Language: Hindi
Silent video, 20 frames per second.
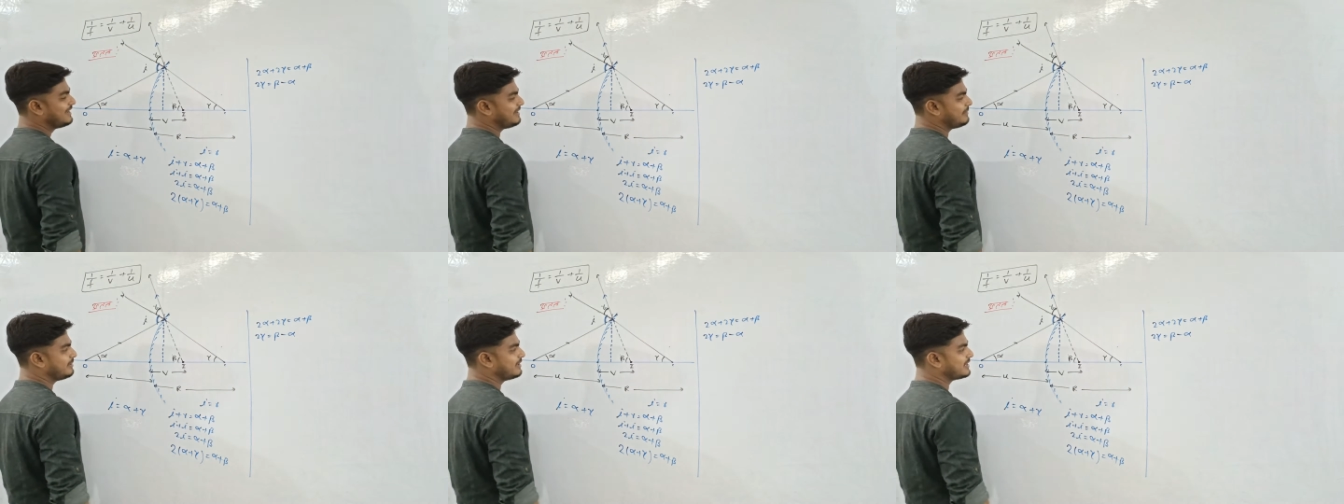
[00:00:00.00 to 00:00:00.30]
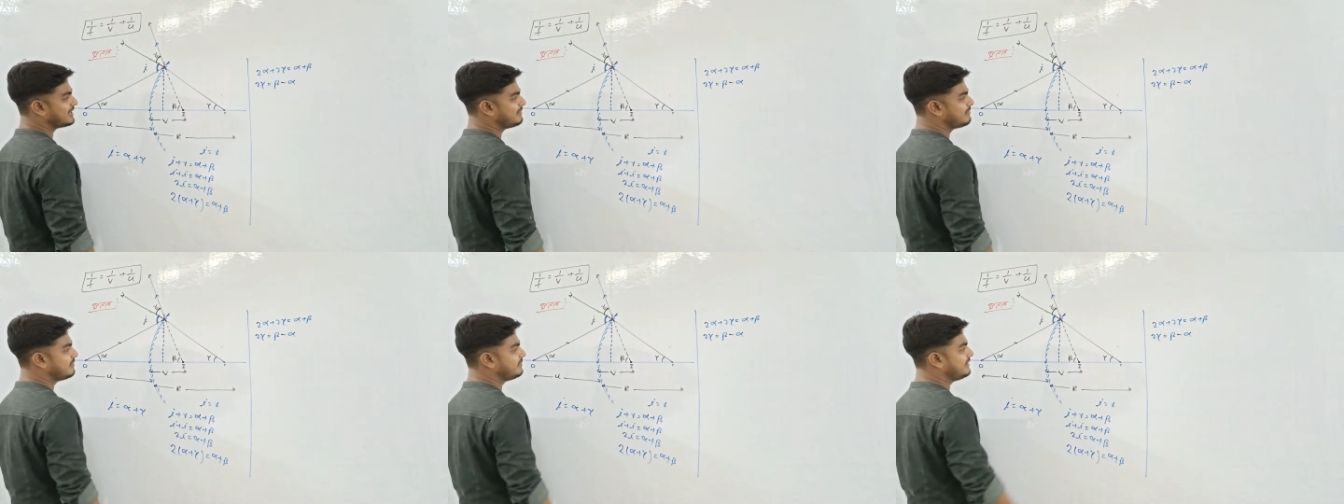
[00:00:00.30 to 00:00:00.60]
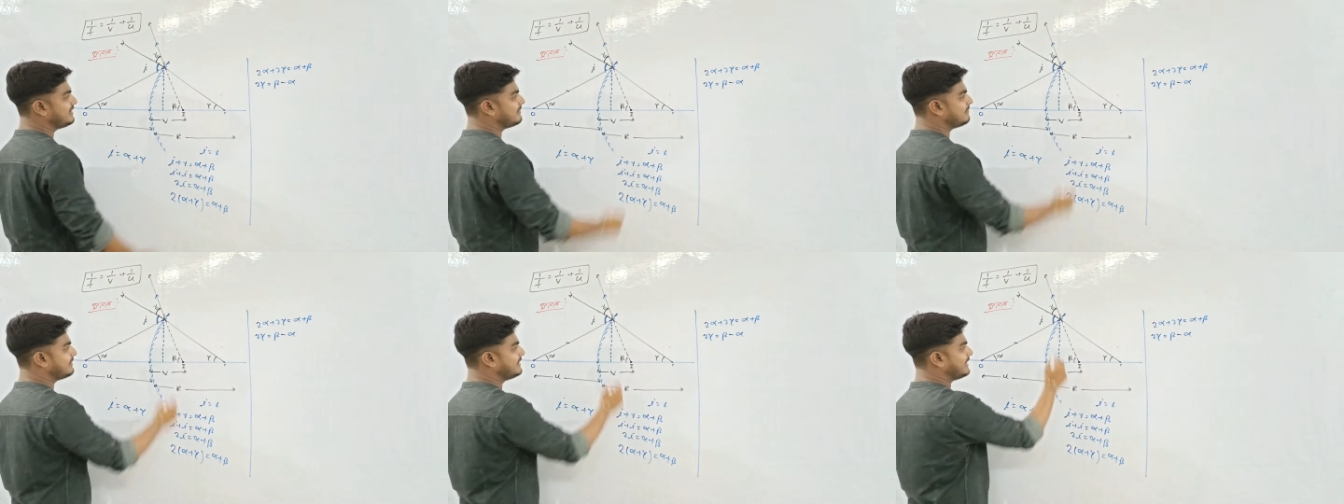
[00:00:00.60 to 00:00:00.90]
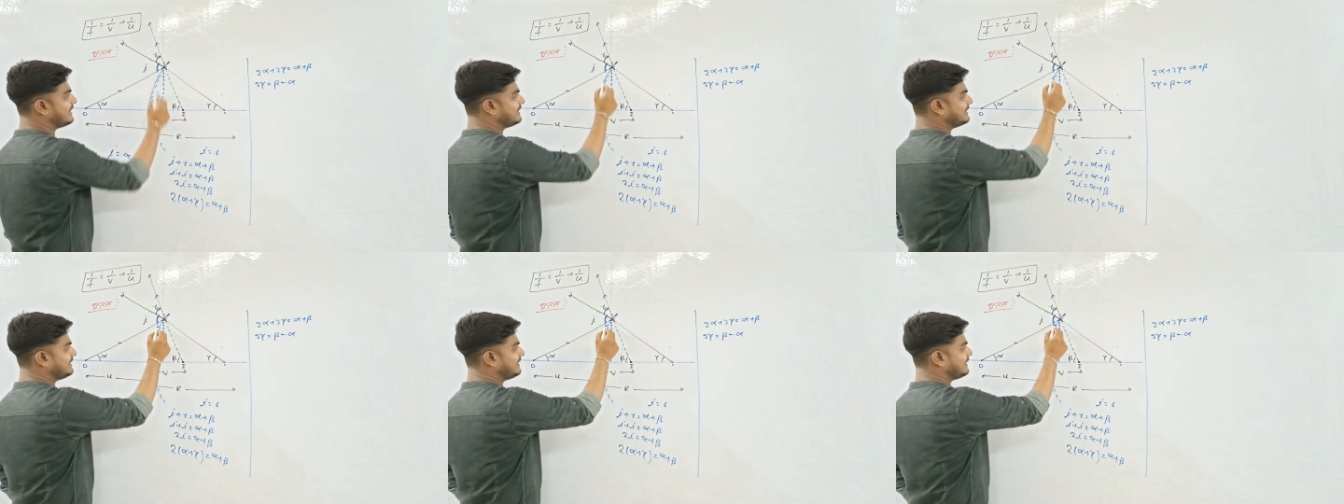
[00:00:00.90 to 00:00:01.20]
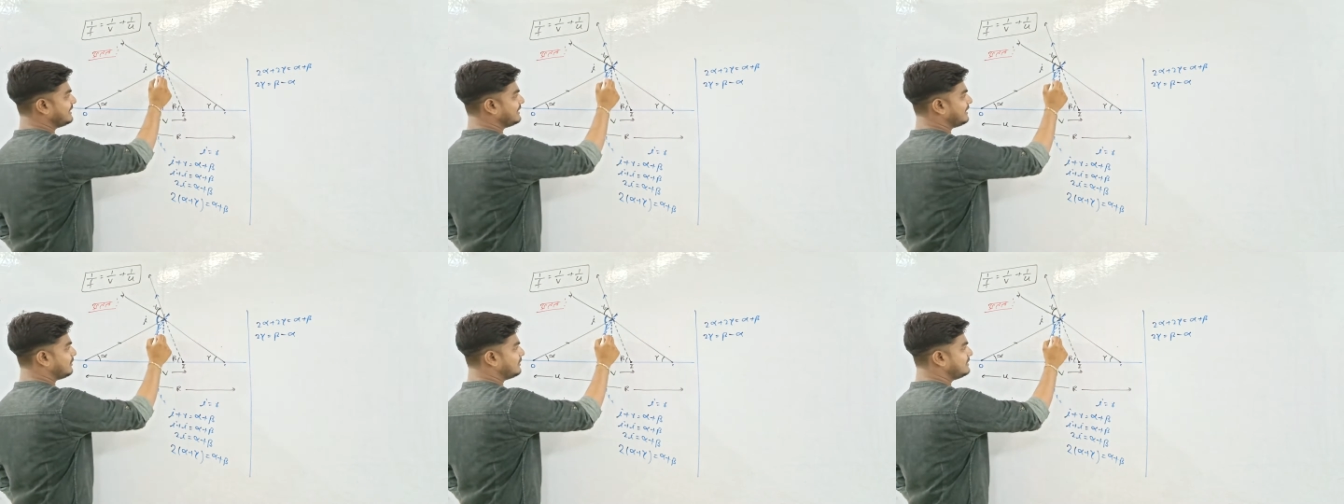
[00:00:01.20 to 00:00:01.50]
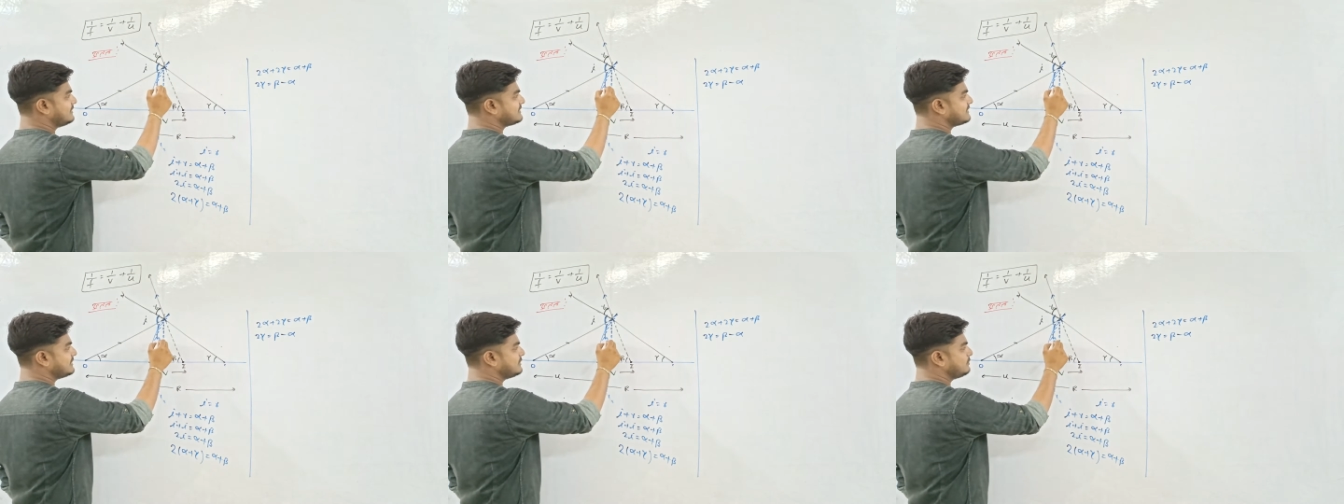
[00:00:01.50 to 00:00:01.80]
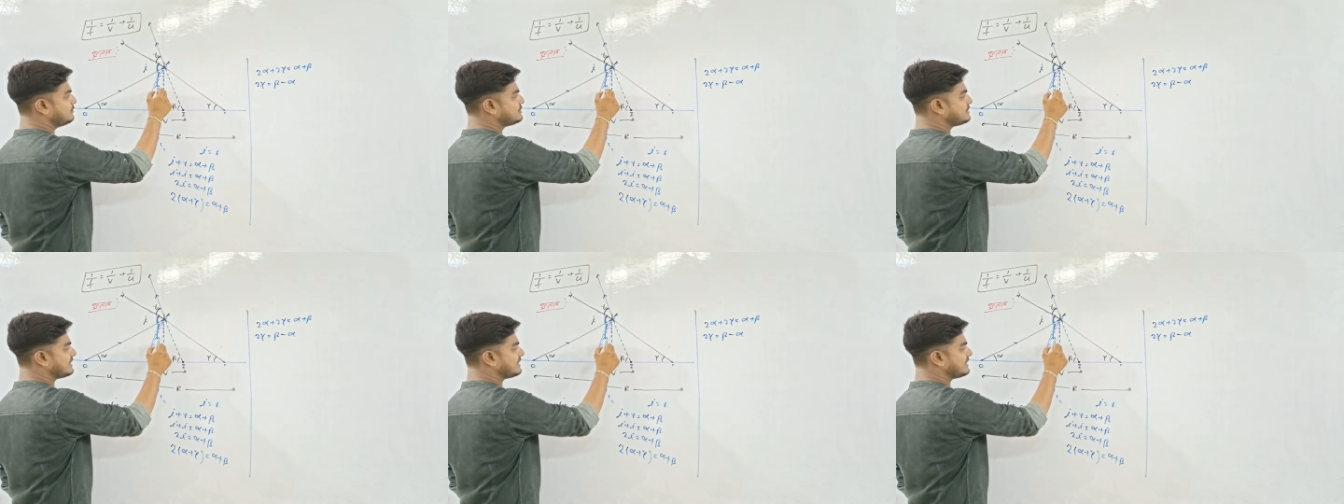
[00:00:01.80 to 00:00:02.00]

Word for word: अब अगर हम अभिलंब डाल दें और इसकी